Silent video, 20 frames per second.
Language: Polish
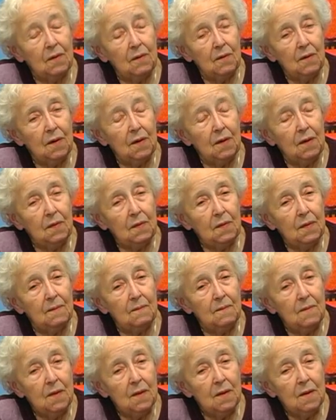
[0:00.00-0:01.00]
trochę
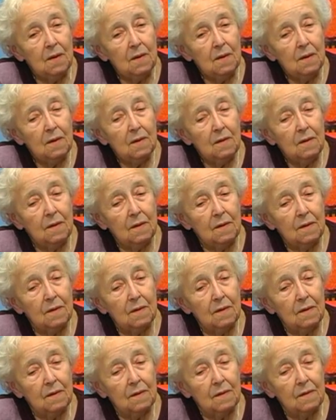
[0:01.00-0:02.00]
jestem
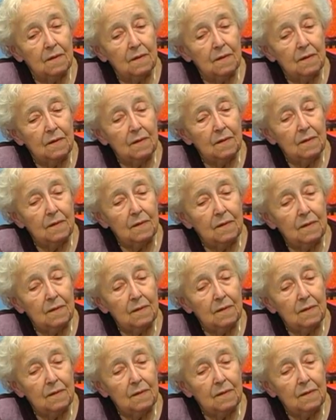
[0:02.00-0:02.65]
Yy,